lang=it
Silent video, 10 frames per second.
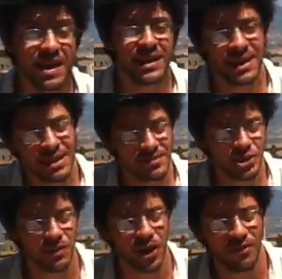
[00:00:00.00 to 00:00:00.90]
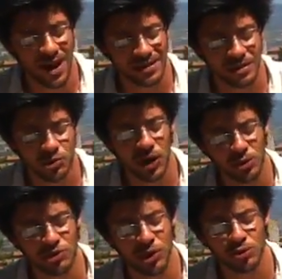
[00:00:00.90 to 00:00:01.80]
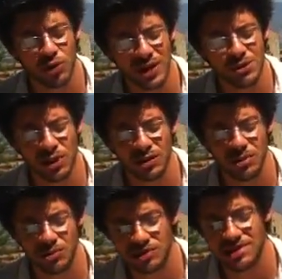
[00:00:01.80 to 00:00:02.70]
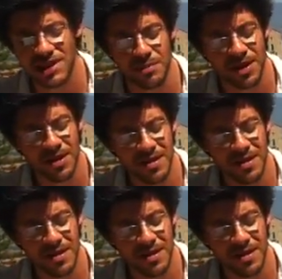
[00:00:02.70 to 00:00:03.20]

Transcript: gli altri invece vanno avanti giocando secondo le regole di questo sistema?